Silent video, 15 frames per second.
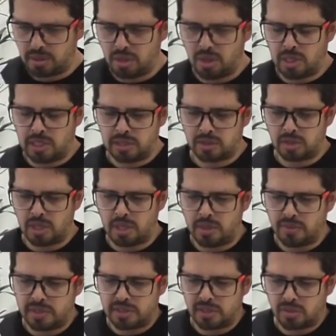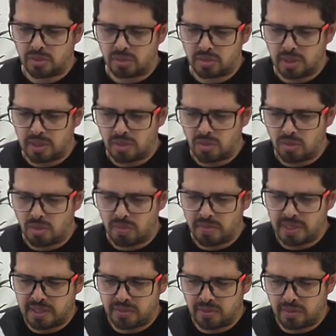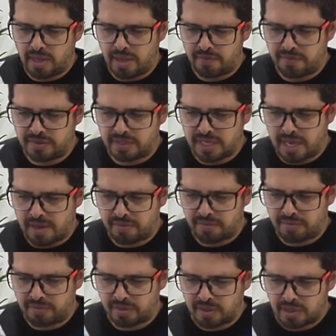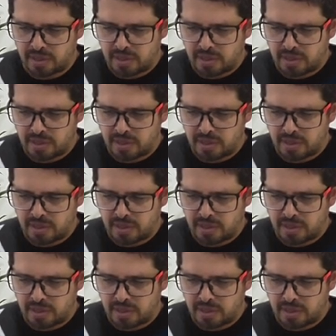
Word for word: E olha só, eu executo aqui o comando FZF.